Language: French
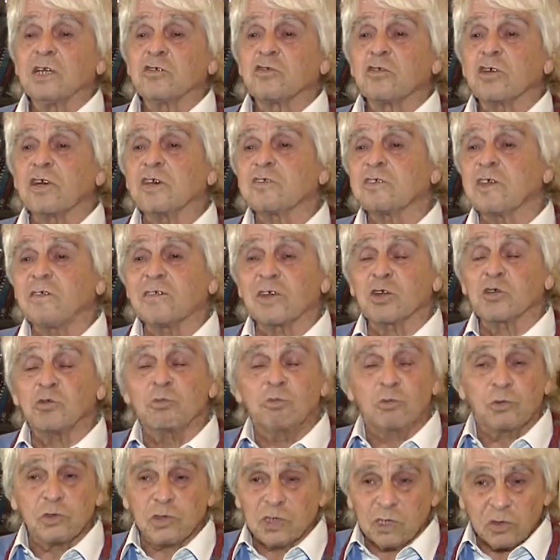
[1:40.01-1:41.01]
je reste avec
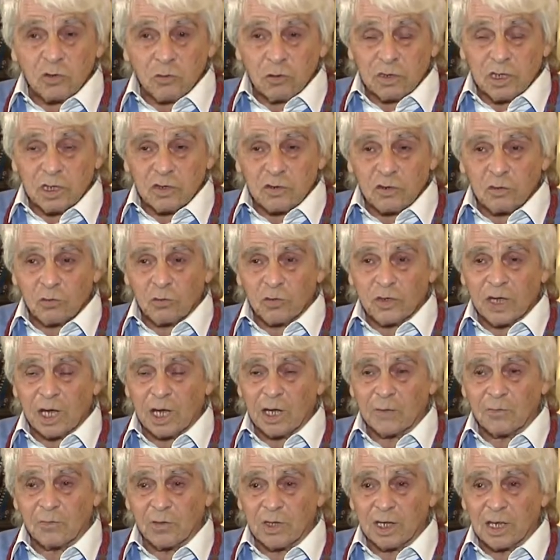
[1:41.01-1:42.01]
une petite collection
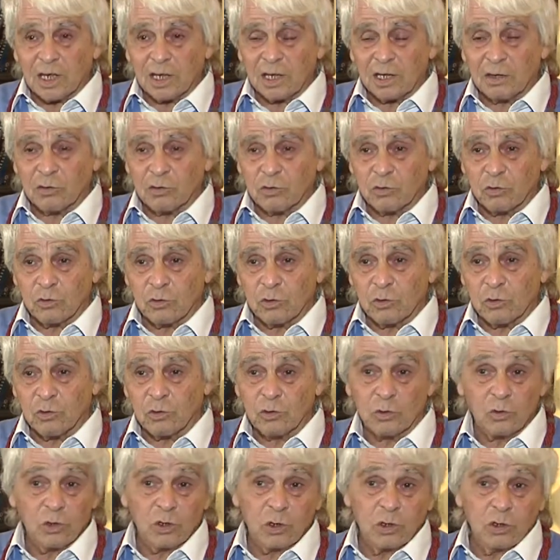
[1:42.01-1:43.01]
d'art africain
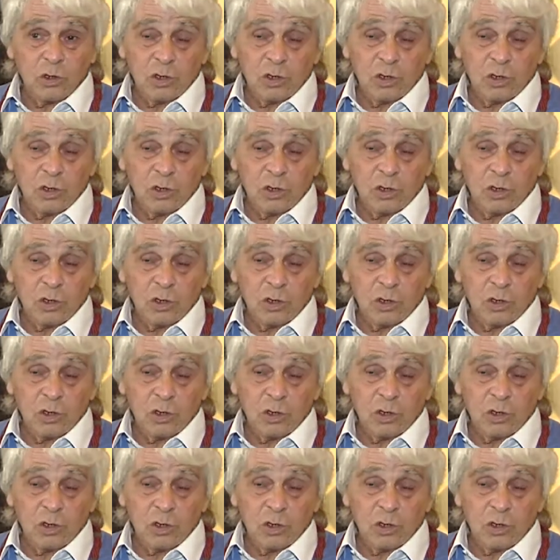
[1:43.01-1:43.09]
que,